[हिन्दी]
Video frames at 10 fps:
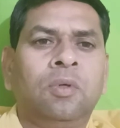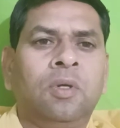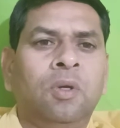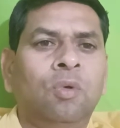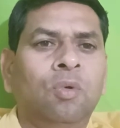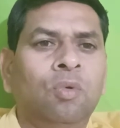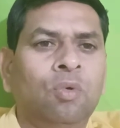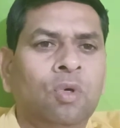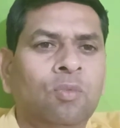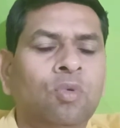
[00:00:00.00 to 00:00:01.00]
किन लोगों
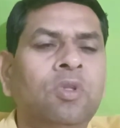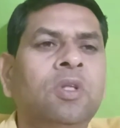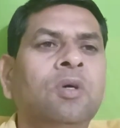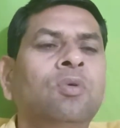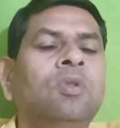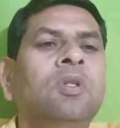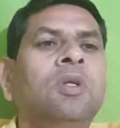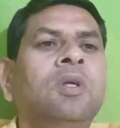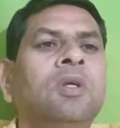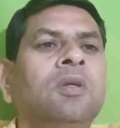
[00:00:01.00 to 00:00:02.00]
को अनुभूतियाँ होती
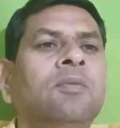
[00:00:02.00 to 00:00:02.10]
हैं